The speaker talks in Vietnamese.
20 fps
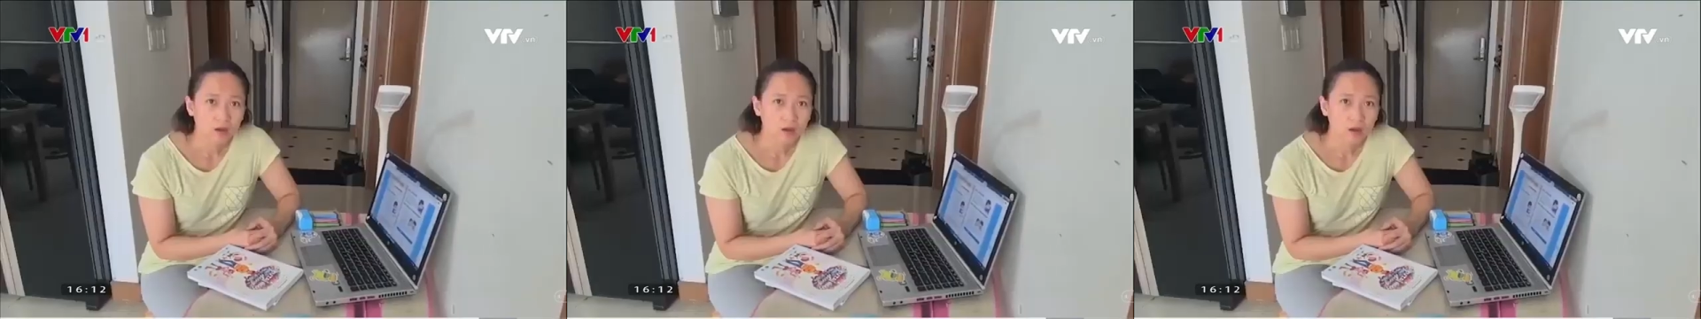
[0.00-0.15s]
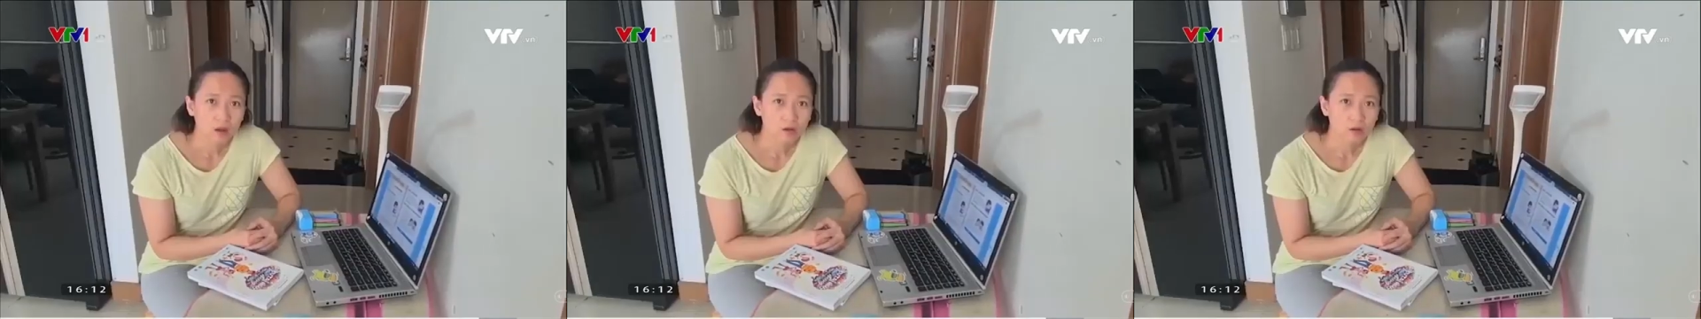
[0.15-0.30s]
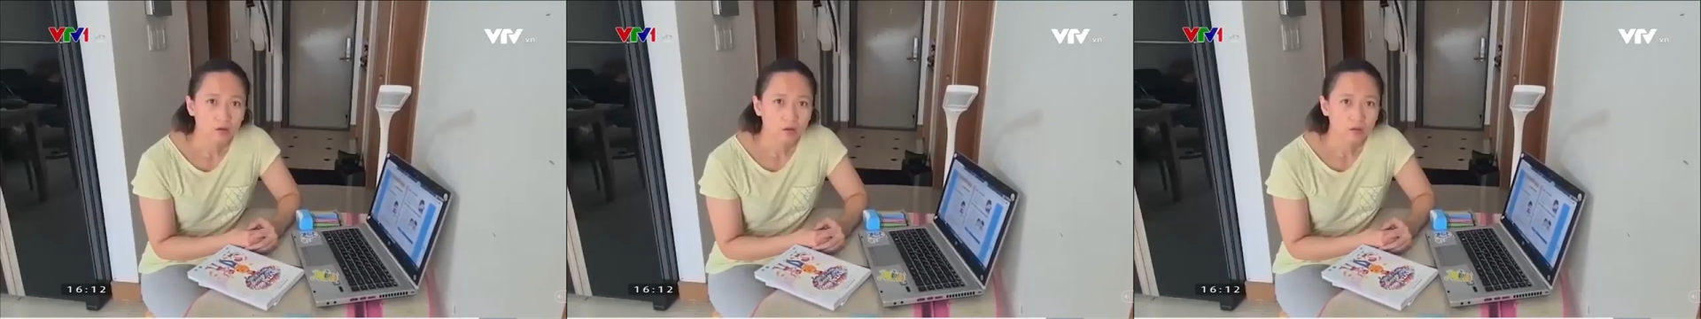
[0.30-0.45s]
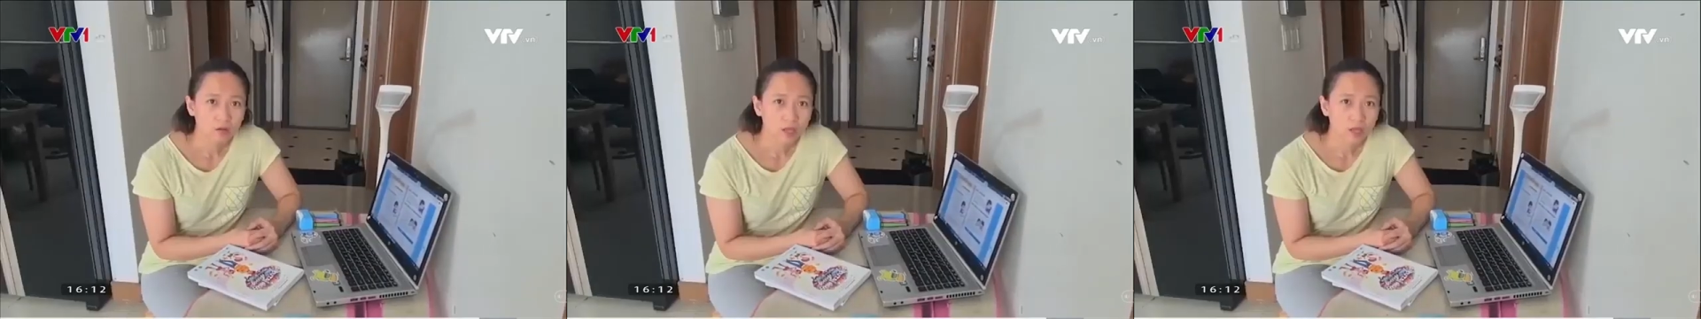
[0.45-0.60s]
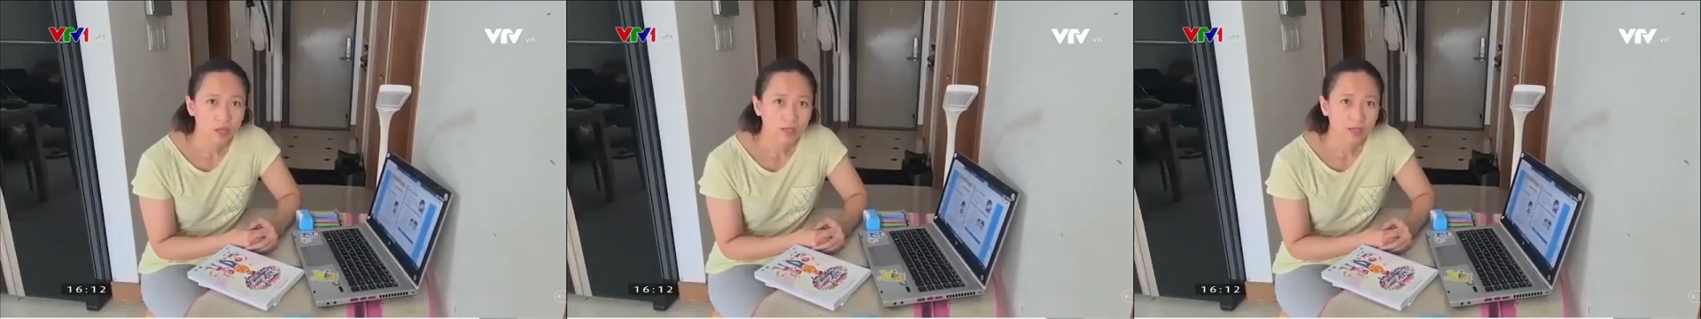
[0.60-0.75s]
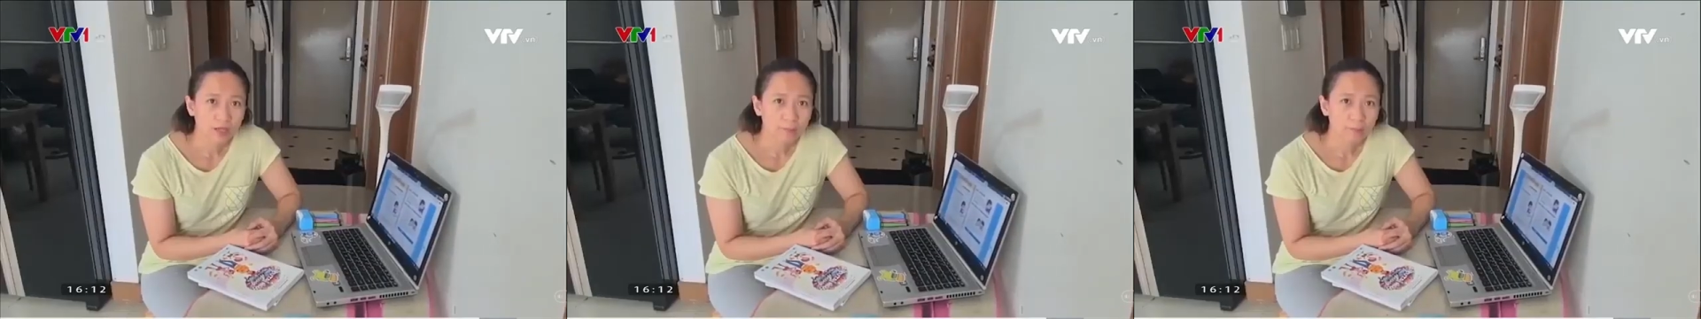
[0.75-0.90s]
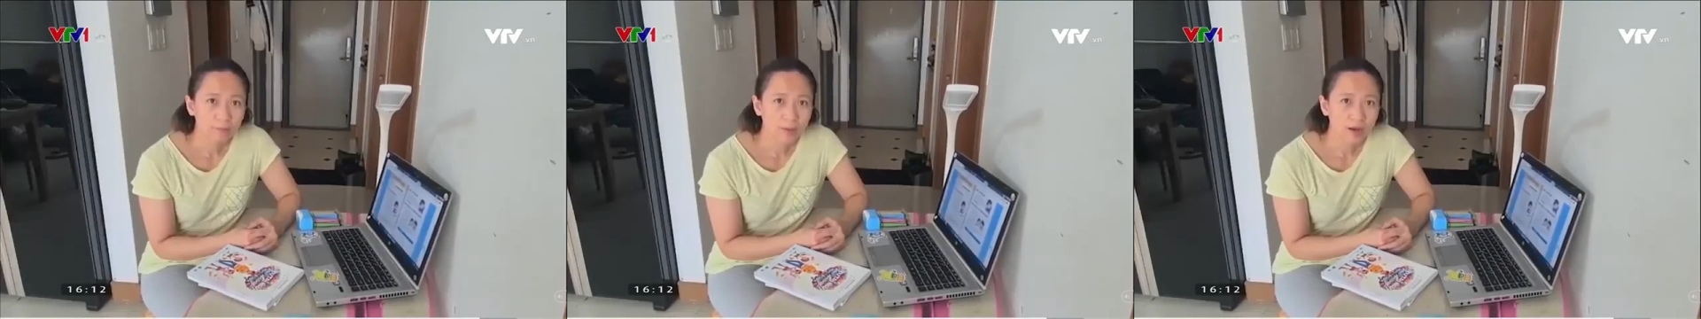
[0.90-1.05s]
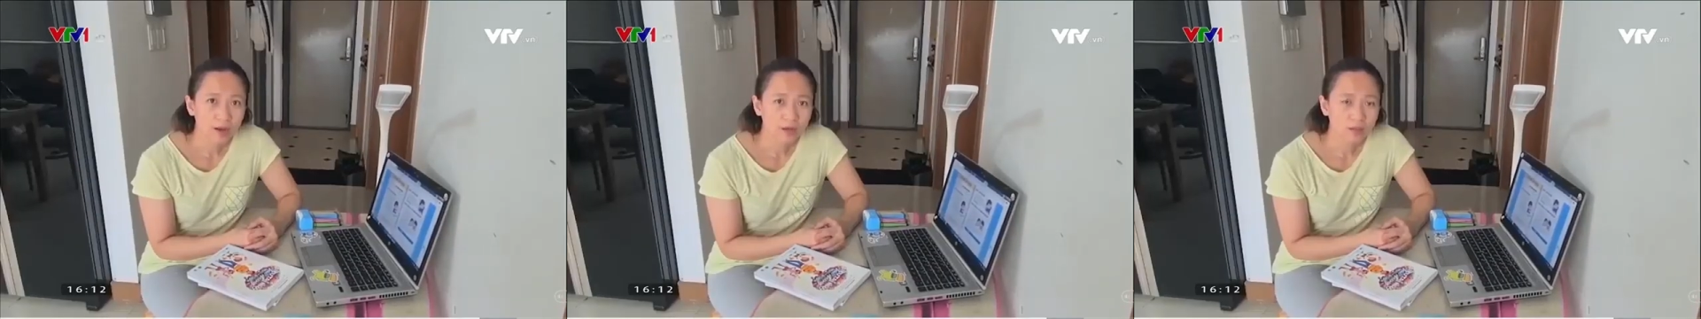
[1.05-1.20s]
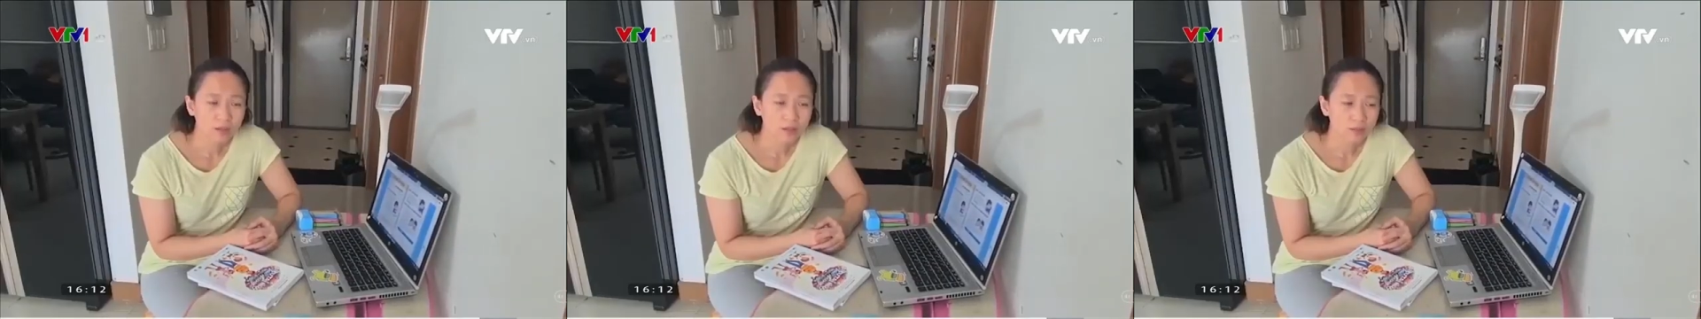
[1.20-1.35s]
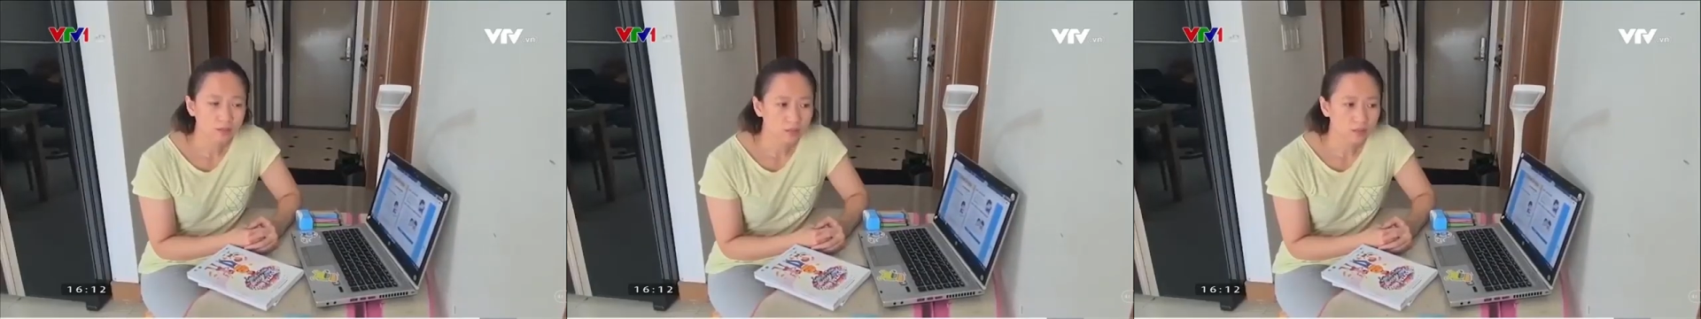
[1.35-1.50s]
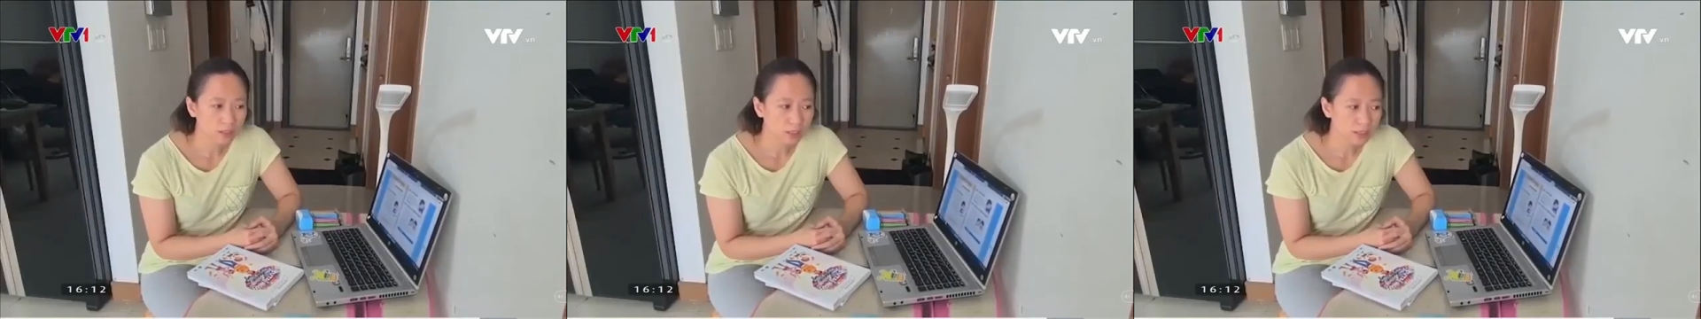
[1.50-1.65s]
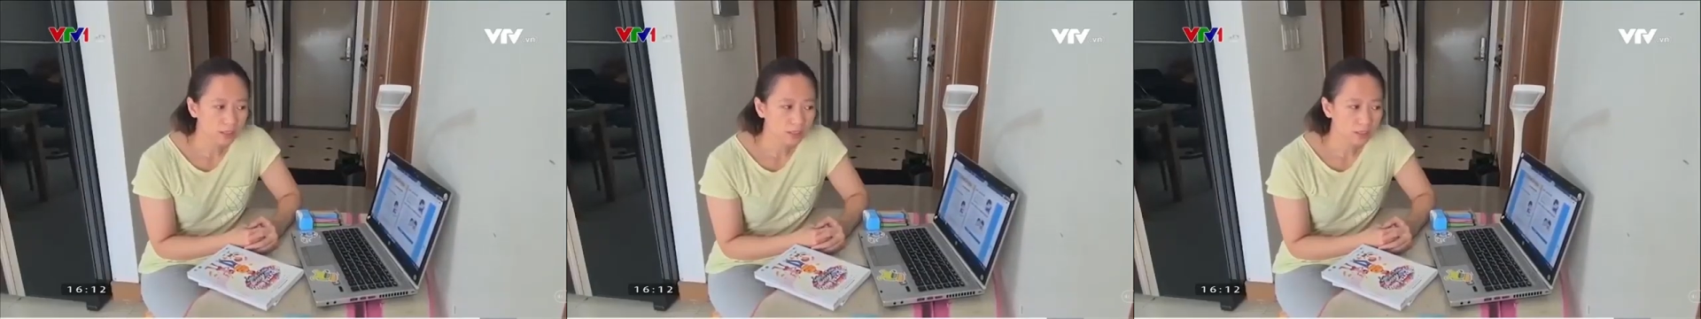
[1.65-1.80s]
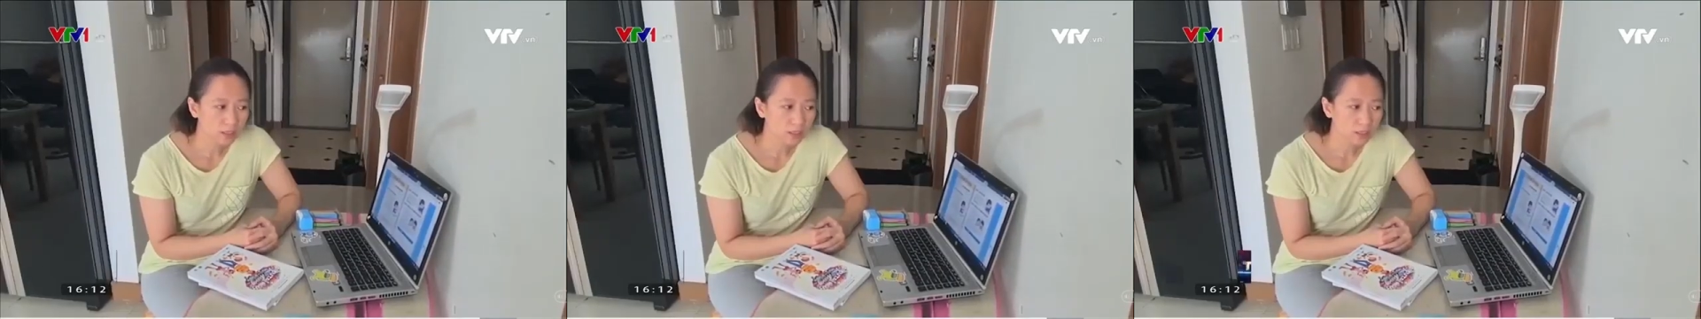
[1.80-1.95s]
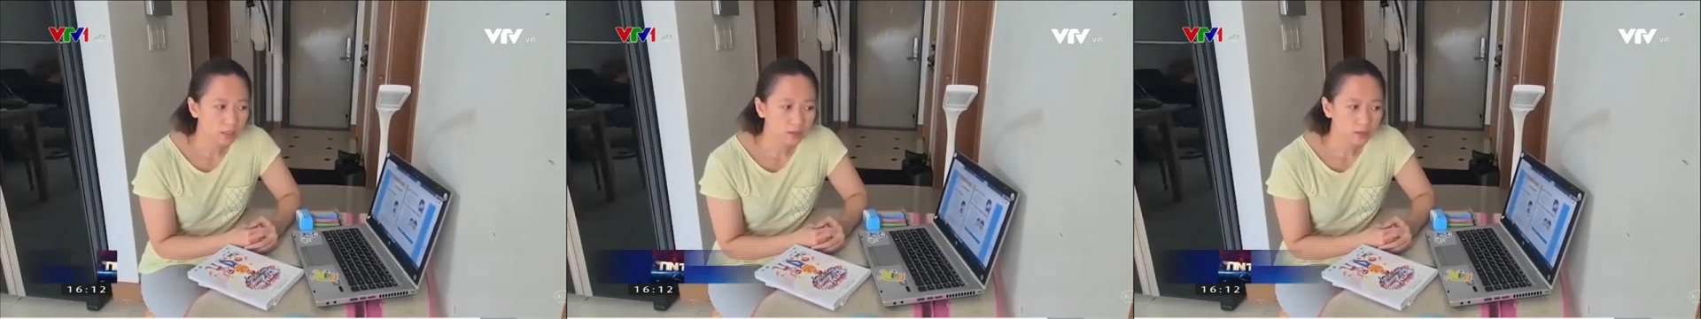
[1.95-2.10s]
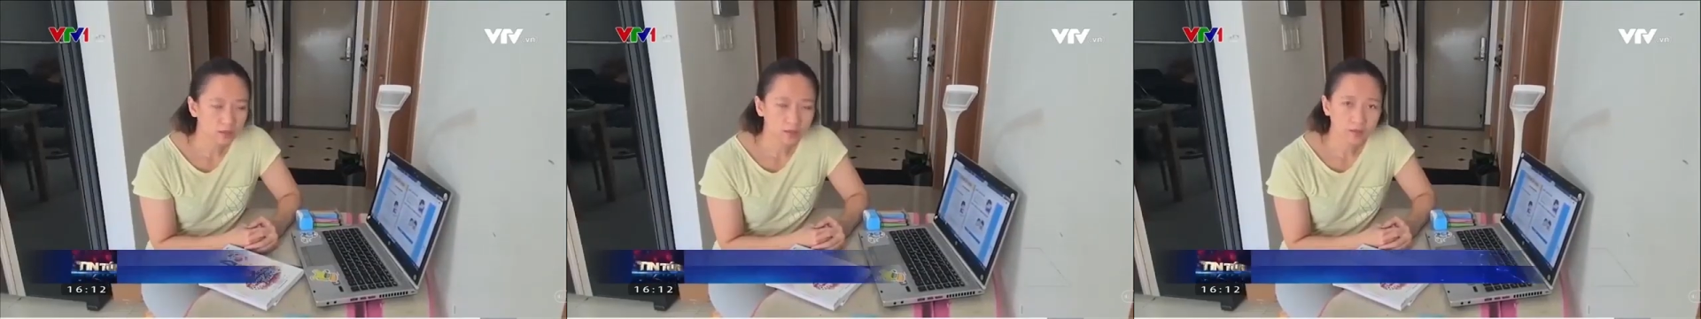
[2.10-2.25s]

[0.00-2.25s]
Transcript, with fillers: à, con có thể nắm bắt được ý